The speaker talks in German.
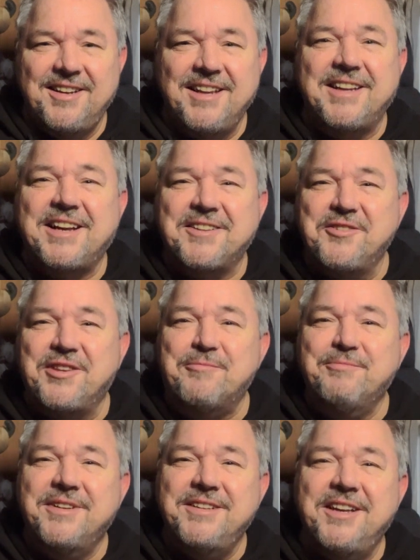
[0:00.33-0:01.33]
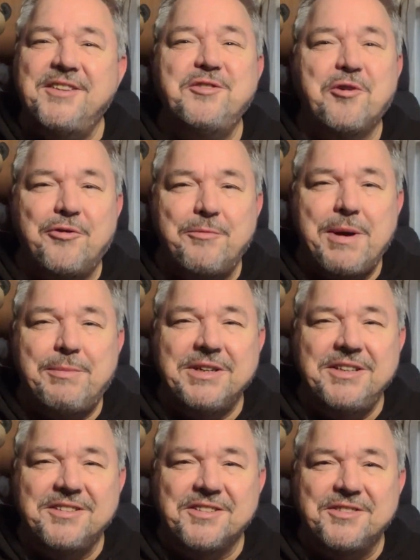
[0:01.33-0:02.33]
Ja, Tag zusammen. Hier ist Jo von
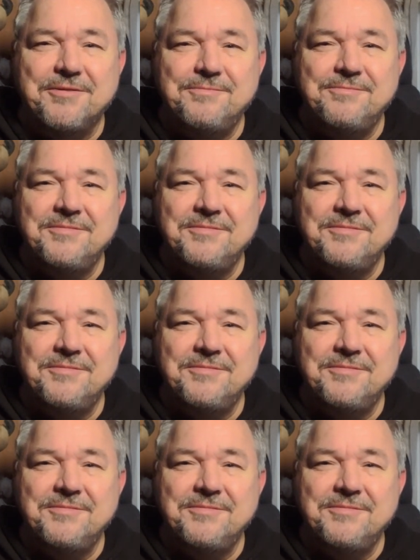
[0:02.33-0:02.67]
Pepperitis.